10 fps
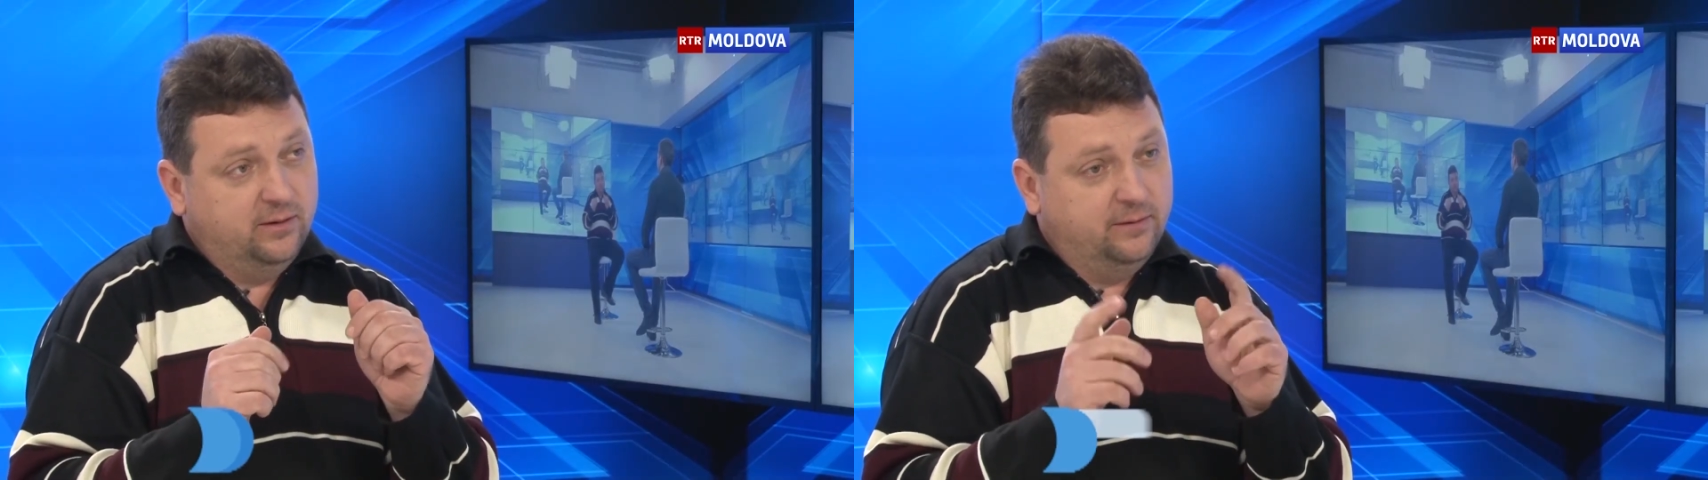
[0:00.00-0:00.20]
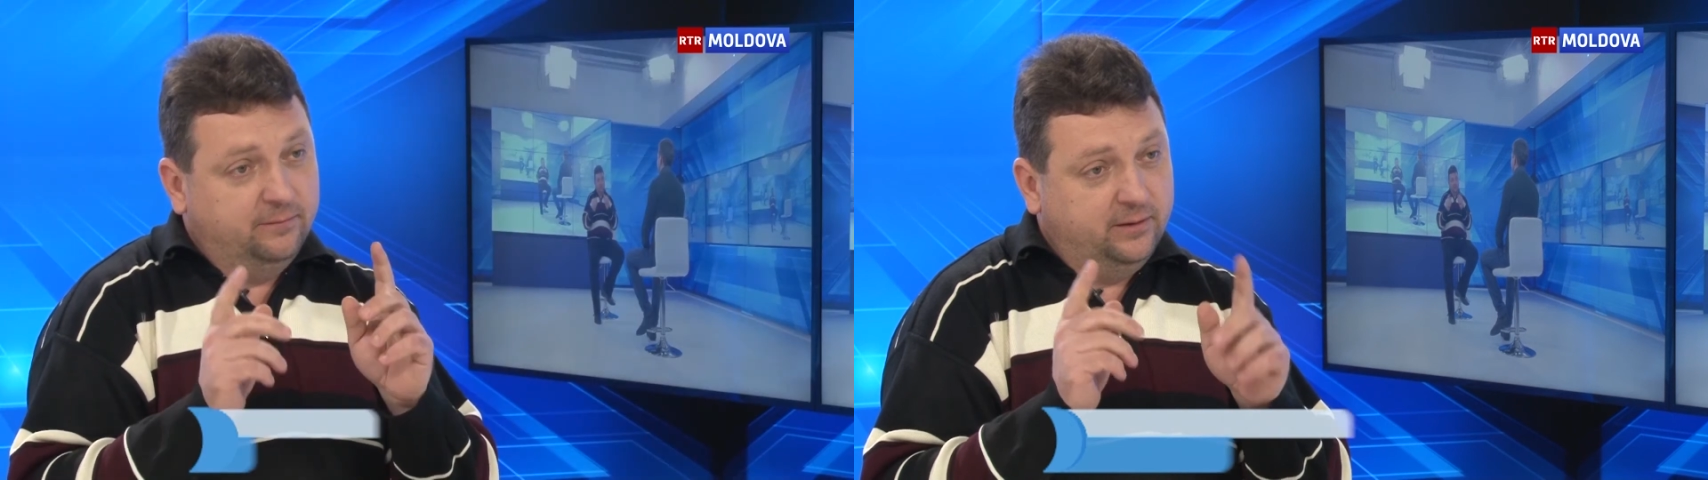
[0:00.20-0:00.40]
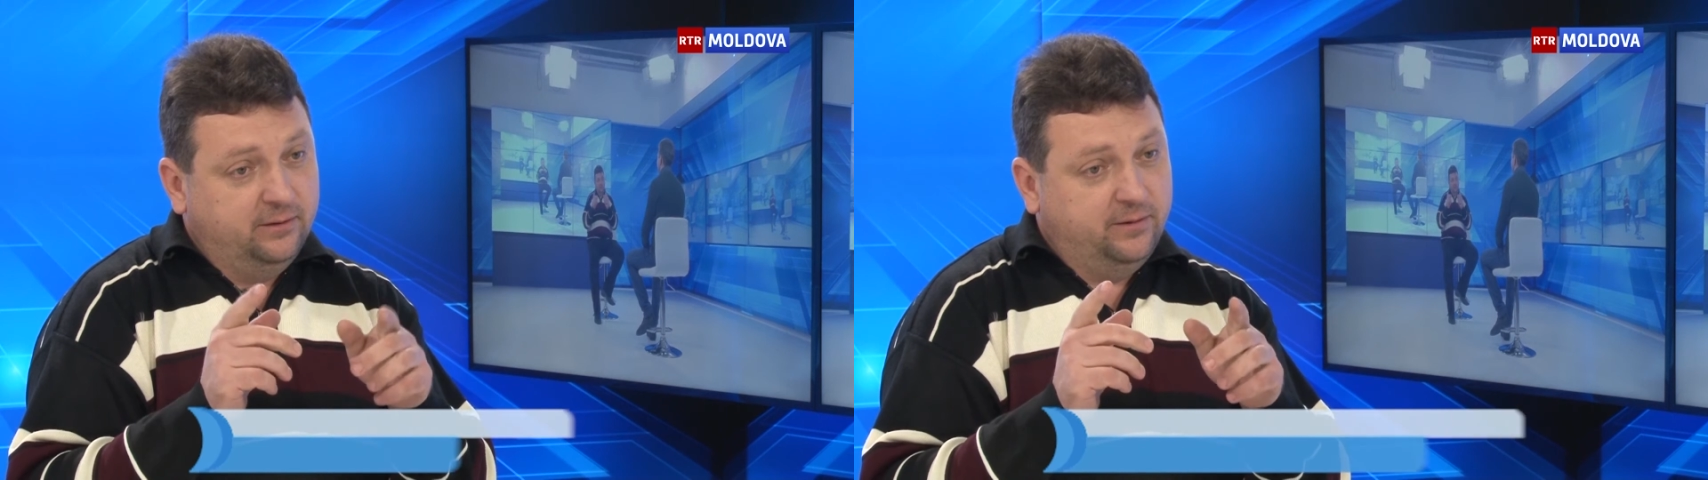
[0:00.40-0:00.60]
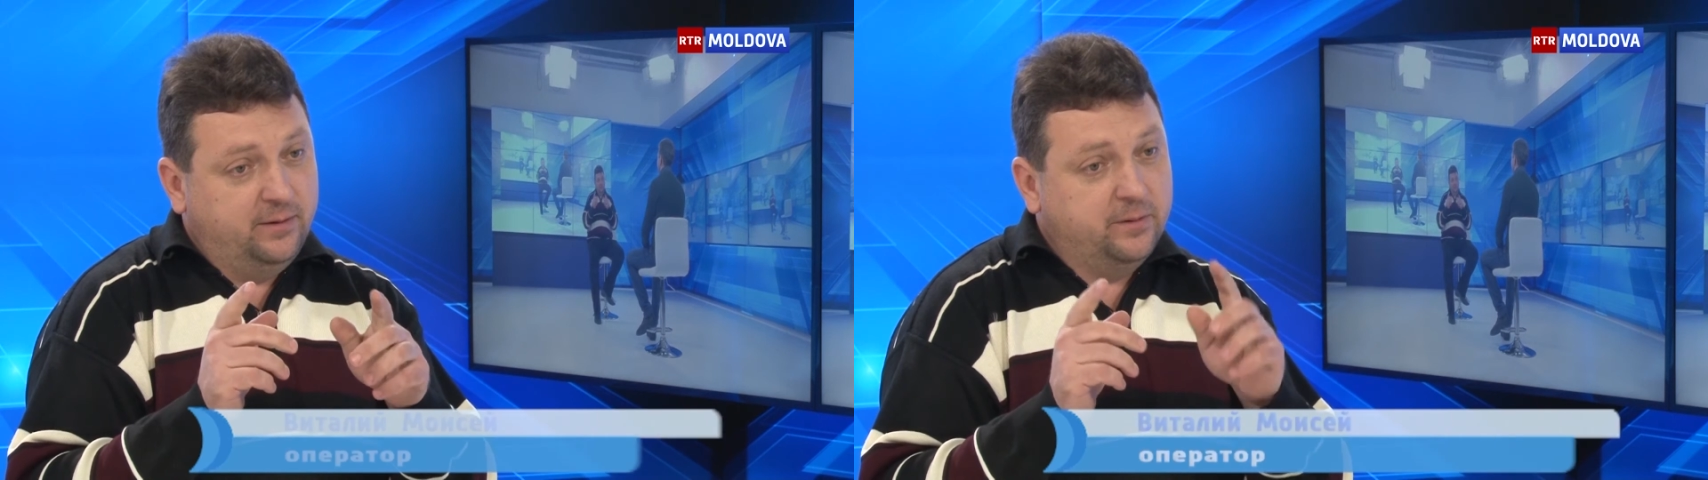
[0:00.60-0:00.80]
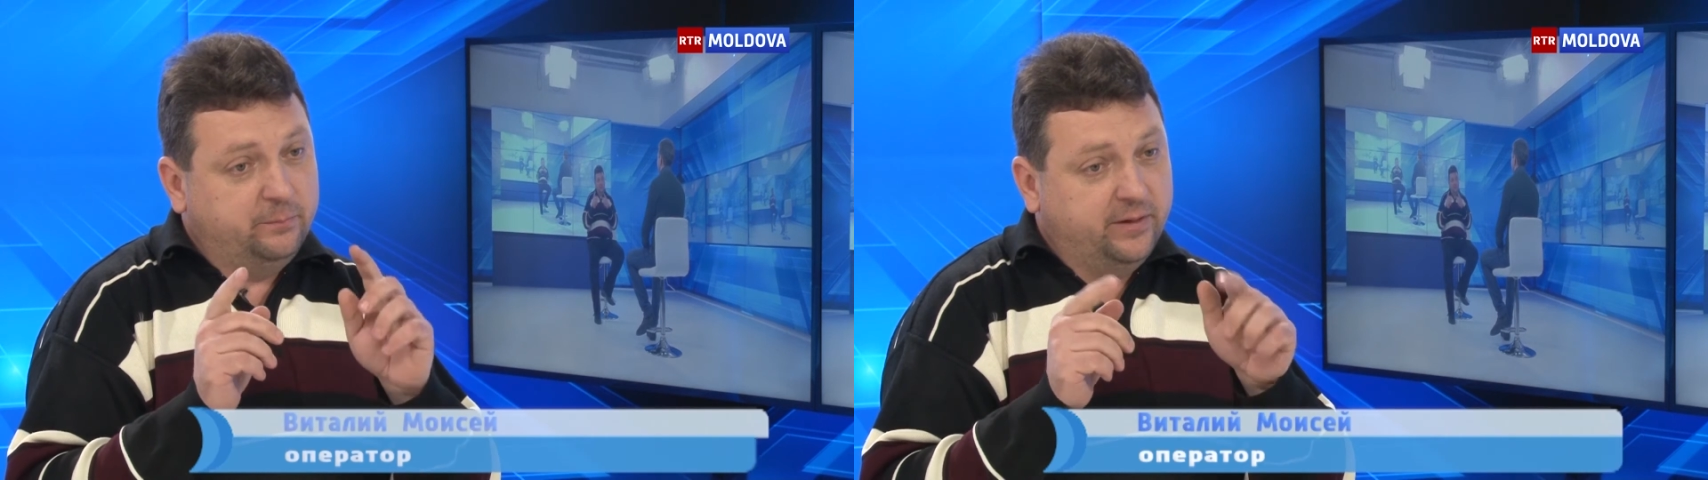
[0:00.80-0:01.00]
а в это
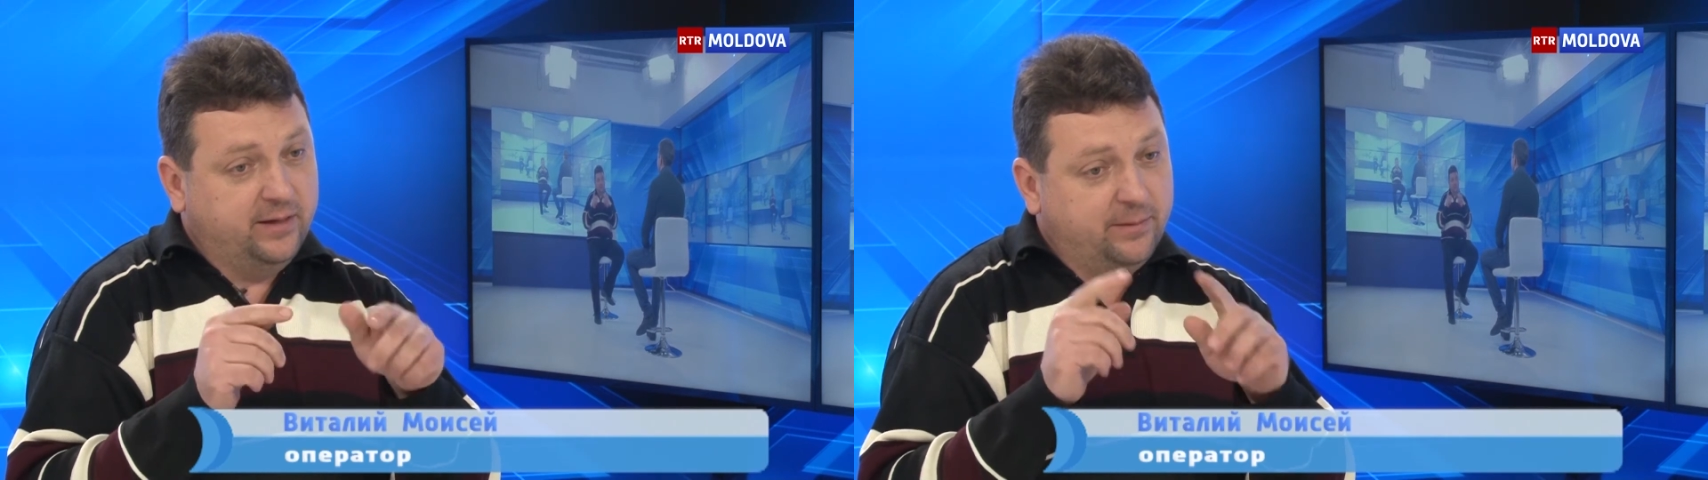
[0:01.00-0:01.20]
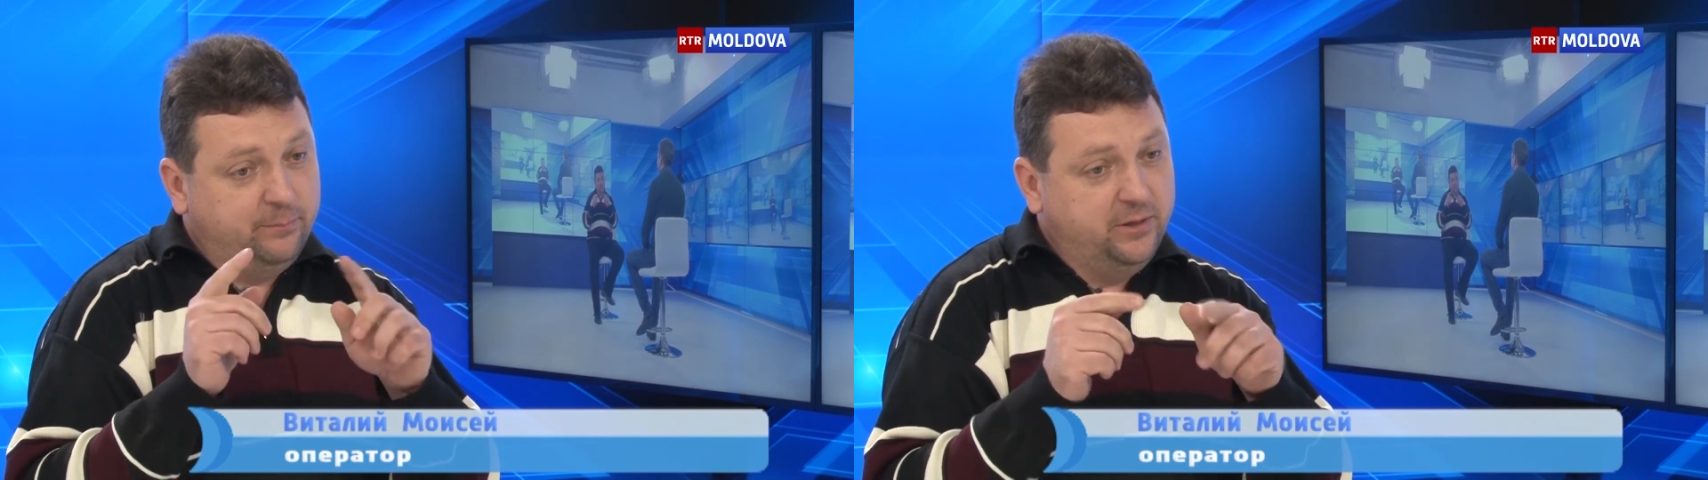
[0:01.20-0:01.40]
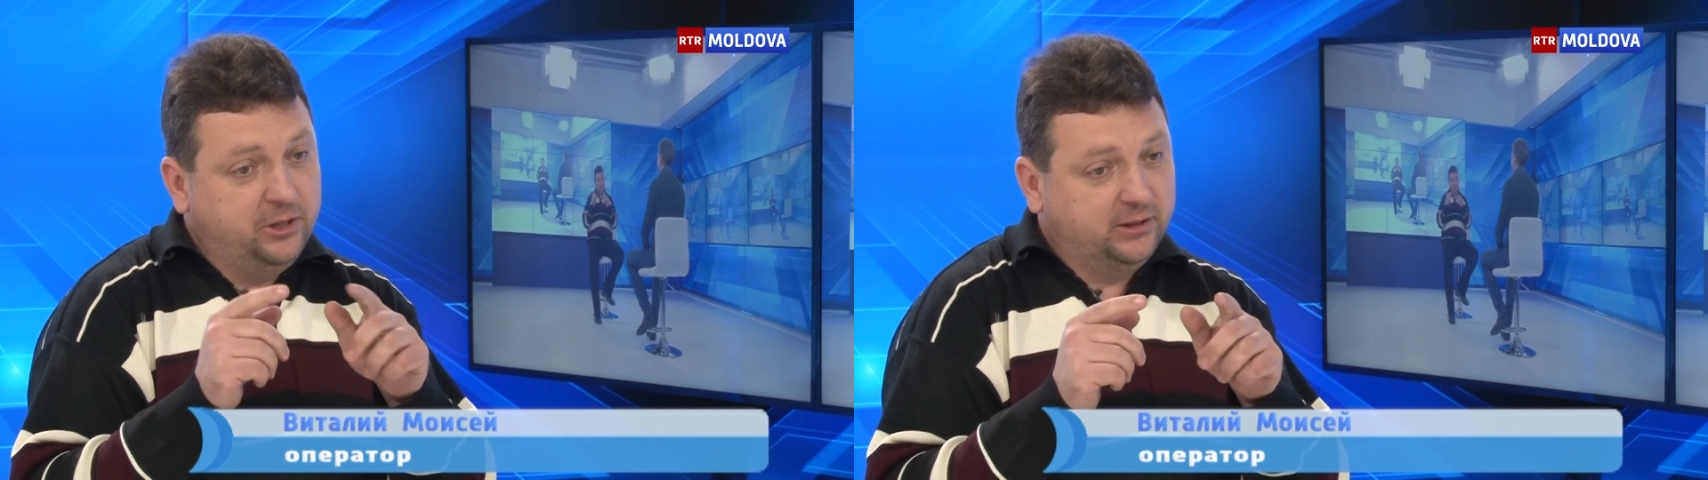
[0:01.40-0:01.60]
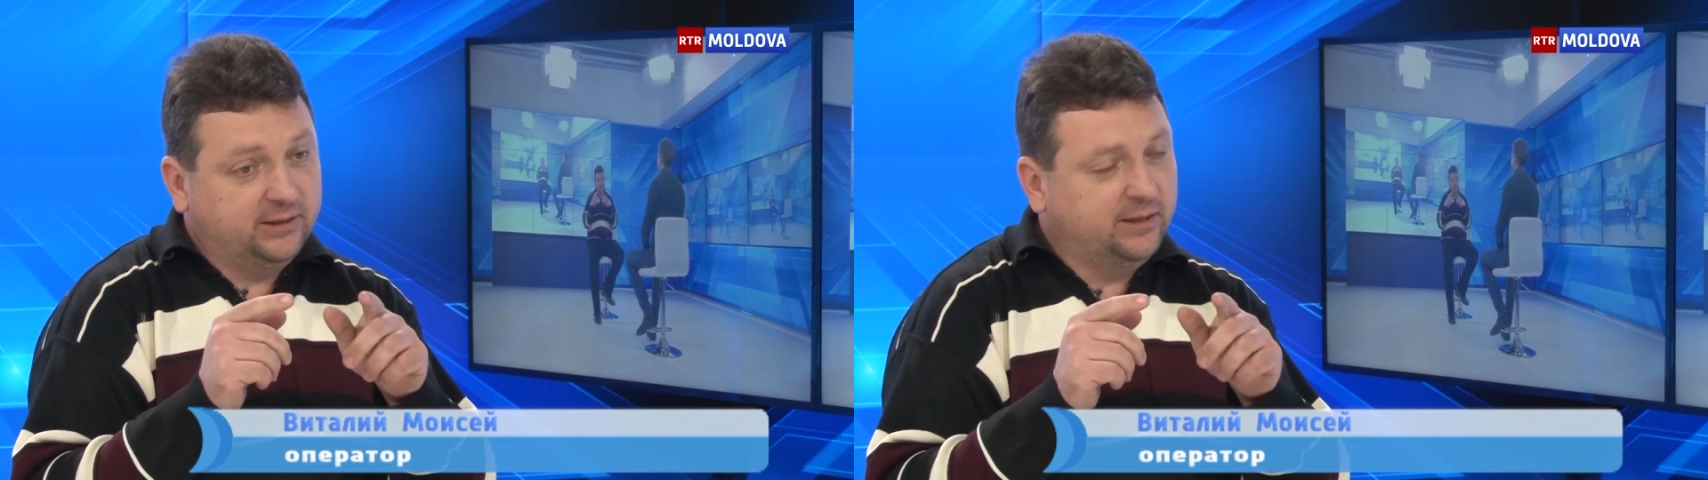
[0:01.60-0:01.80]
время, пока пишется,